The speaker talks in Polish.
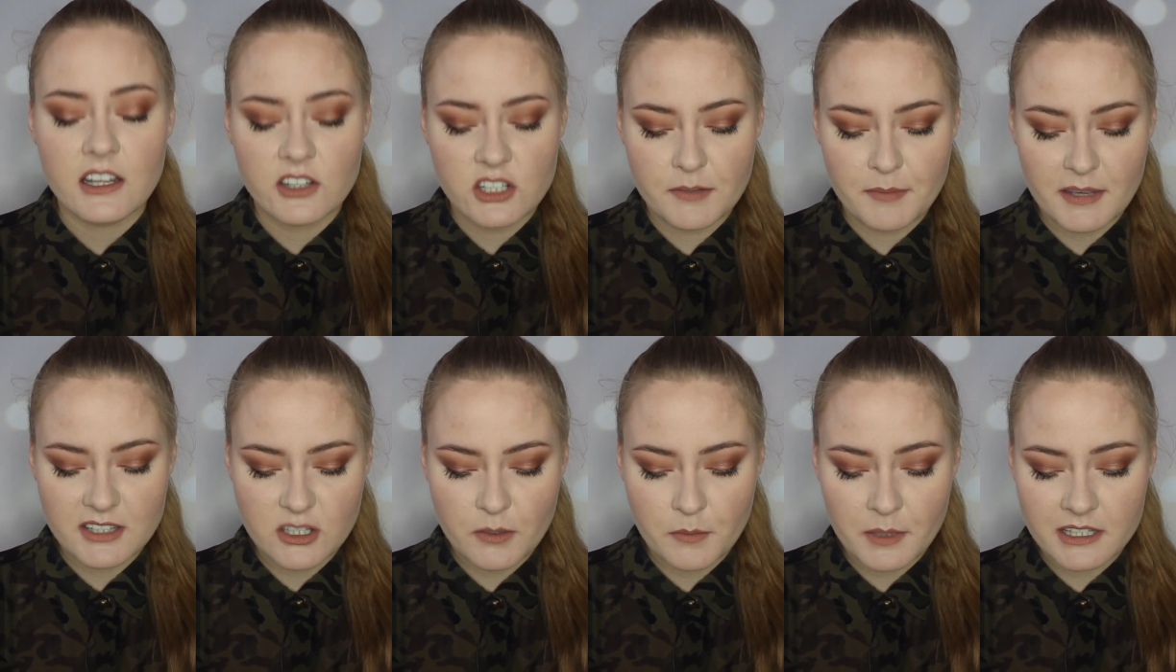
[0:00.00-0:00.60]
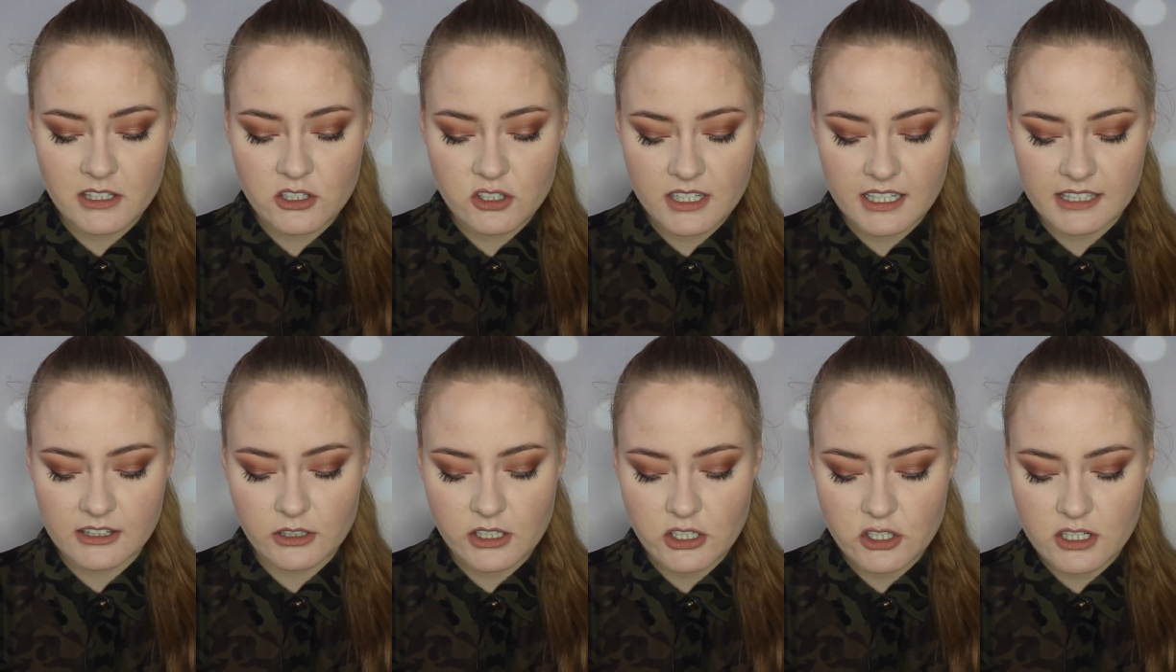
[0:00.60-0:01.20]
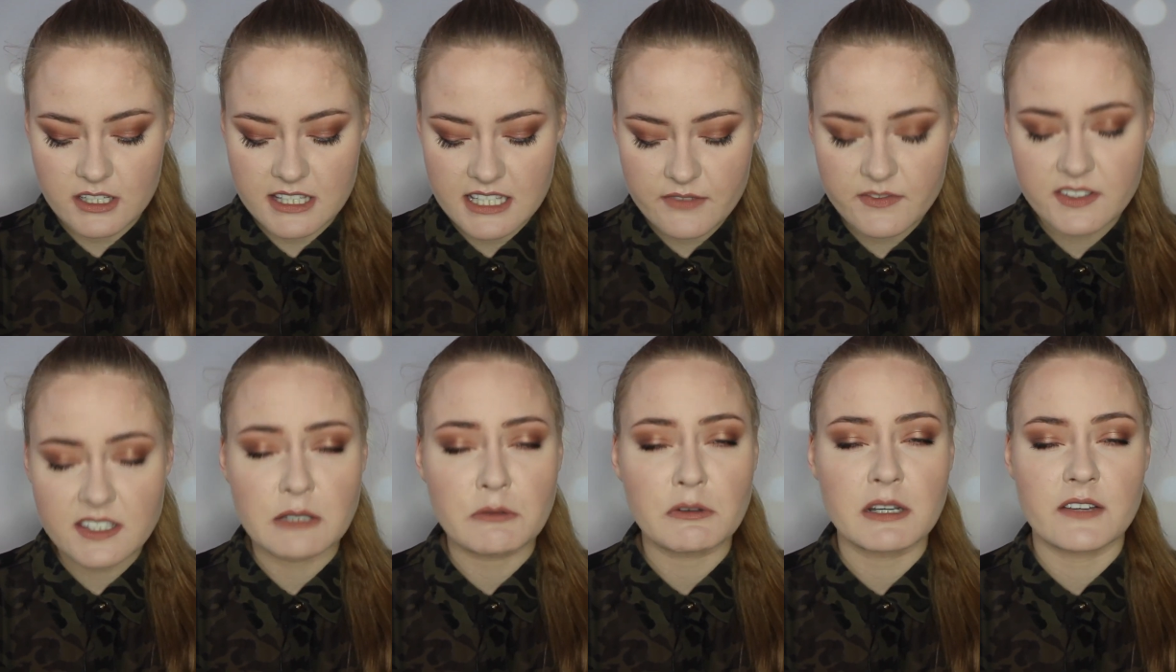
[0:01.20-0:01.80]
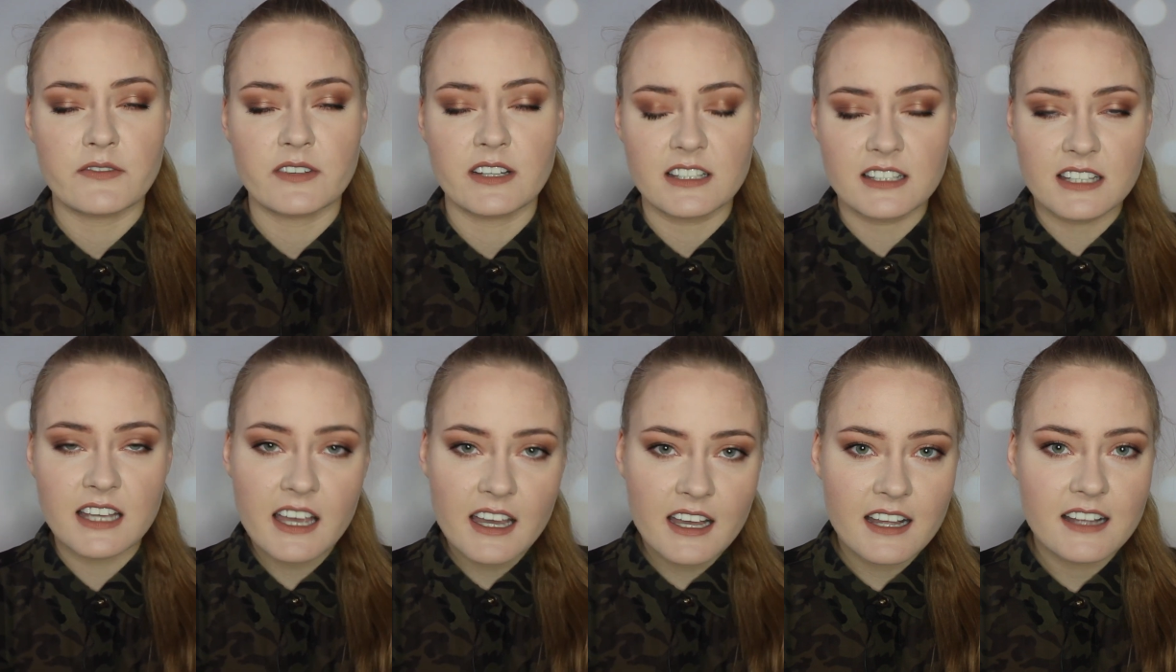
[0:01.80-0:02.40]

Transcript: Trzeba sobie dyszkę doliczyć za wysyłkę, więc